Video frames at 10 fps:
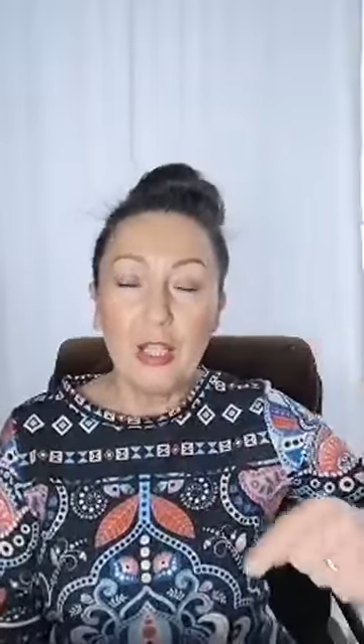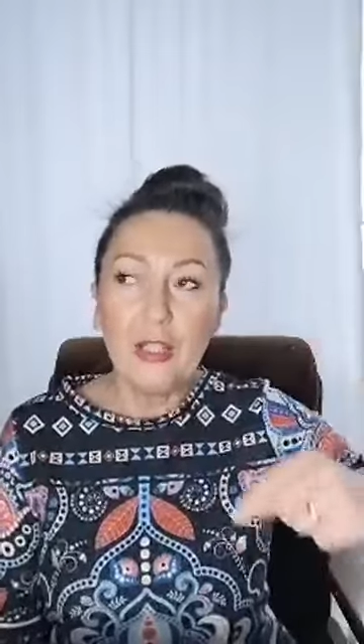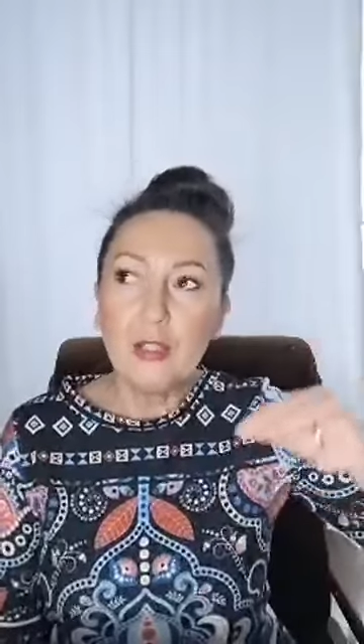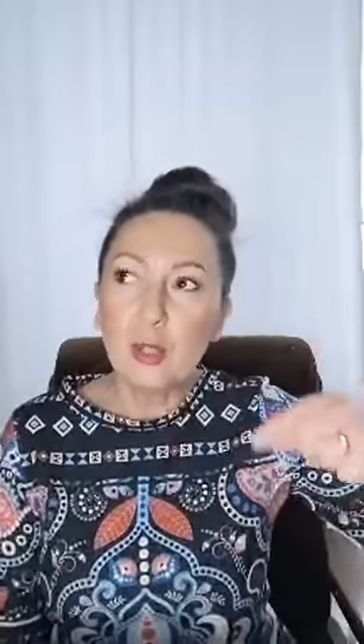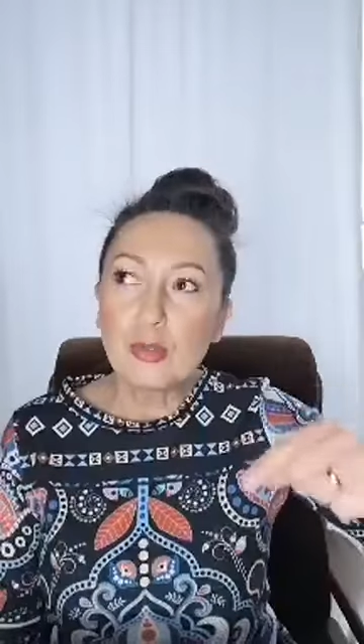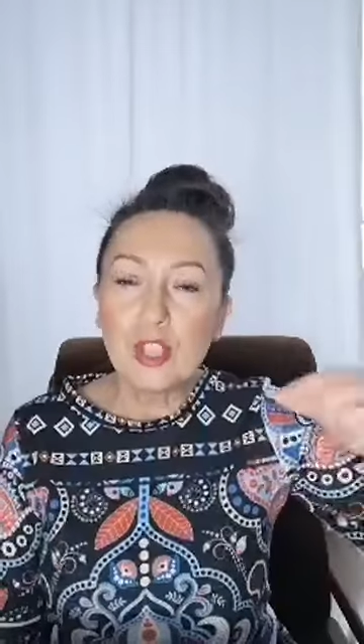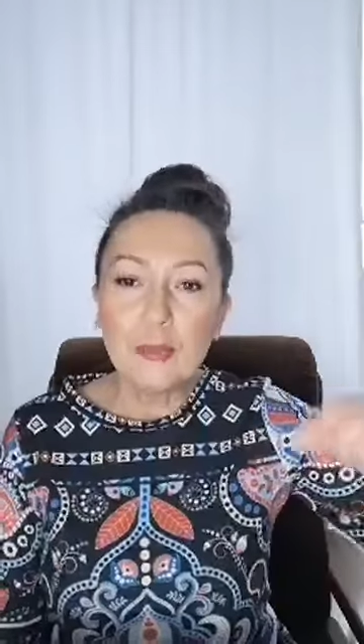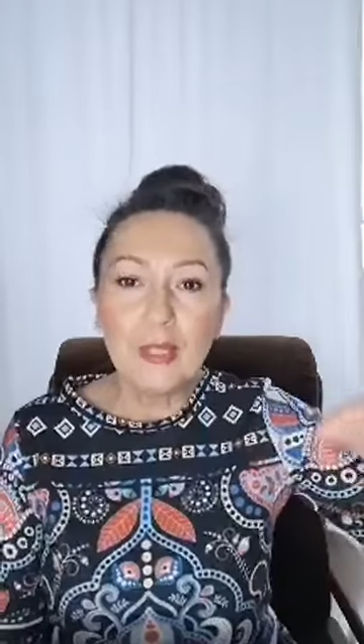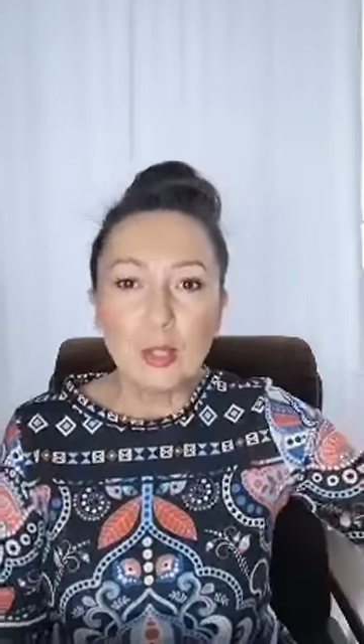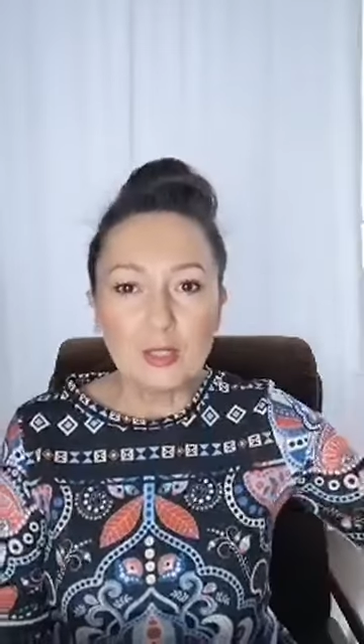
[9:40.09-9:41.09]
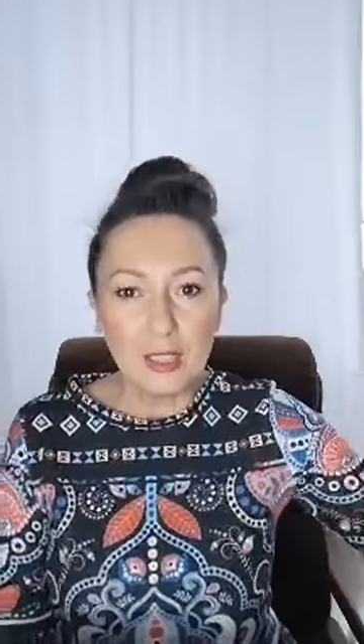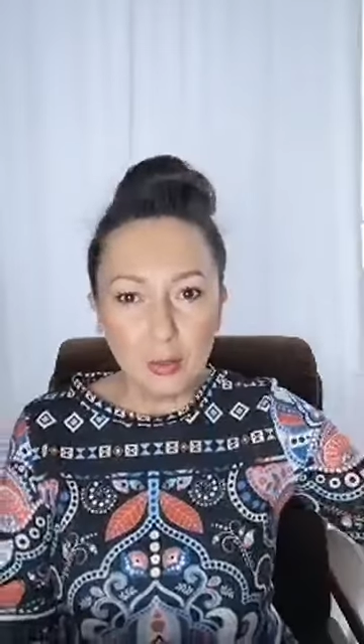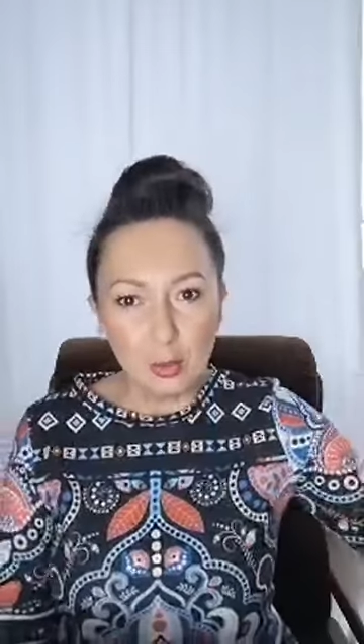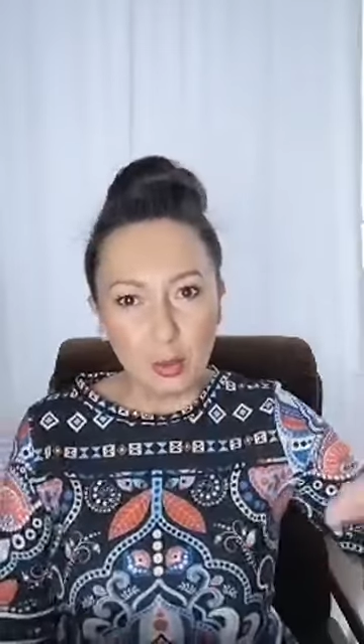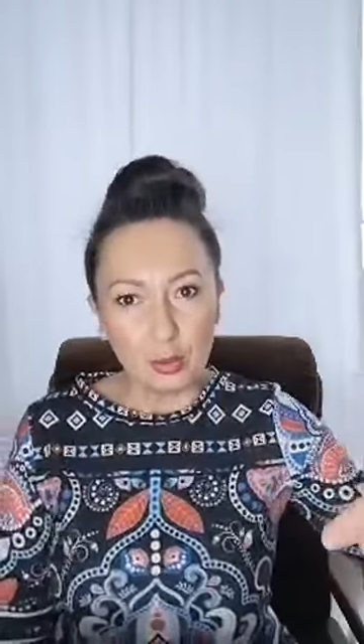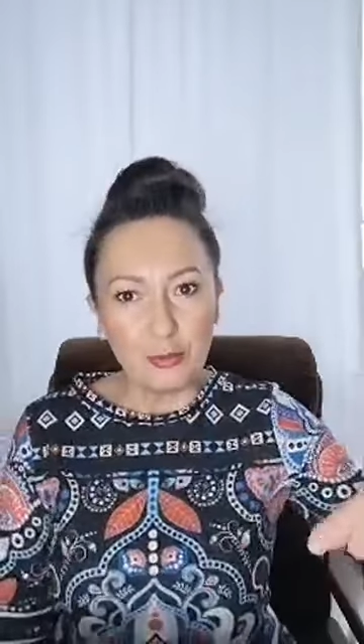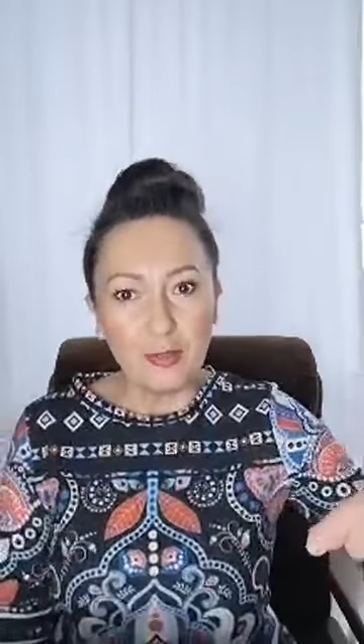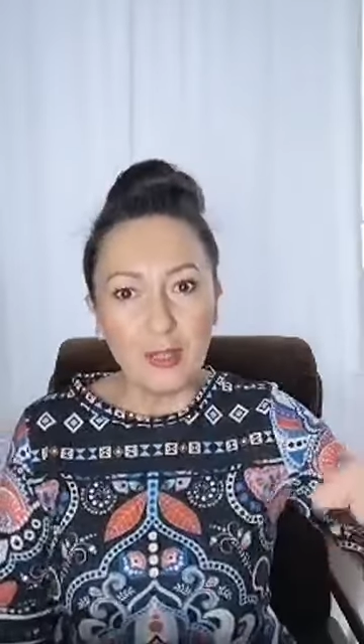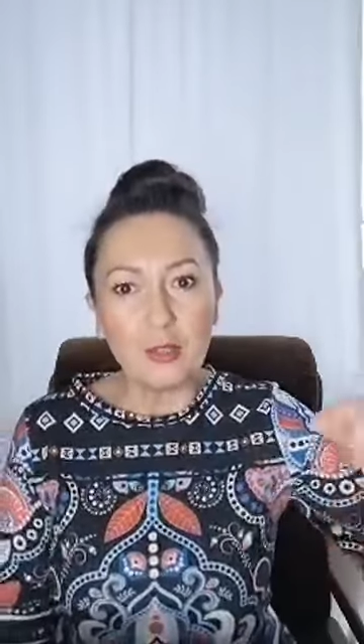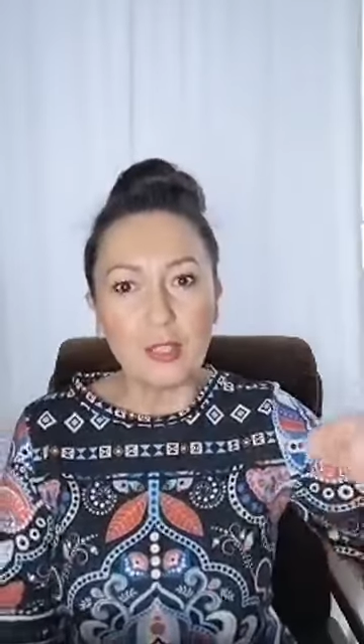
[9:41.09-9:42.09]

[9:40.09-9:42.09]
i dążymy do stanu gotowego,